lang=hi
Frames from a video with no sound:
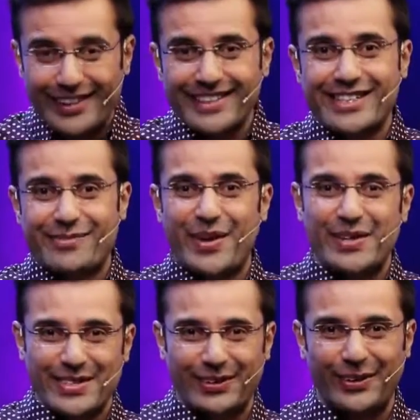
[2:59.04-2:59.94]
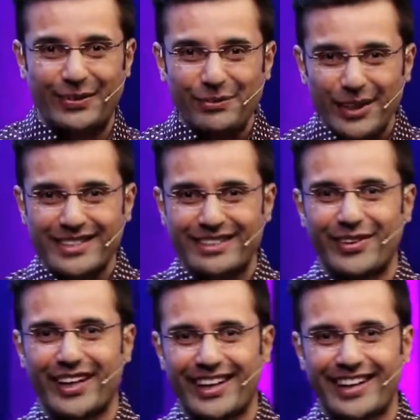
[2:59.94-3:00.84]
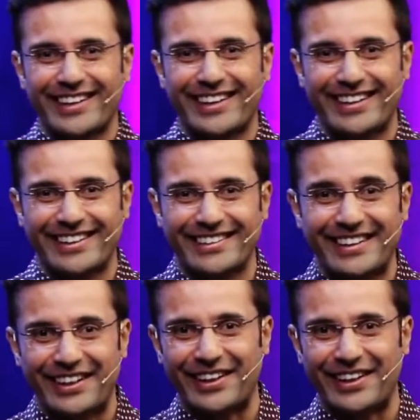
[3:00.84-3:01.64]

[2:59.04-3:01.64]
लीजिए पैसे और प्लीज़ हमारे लिए ये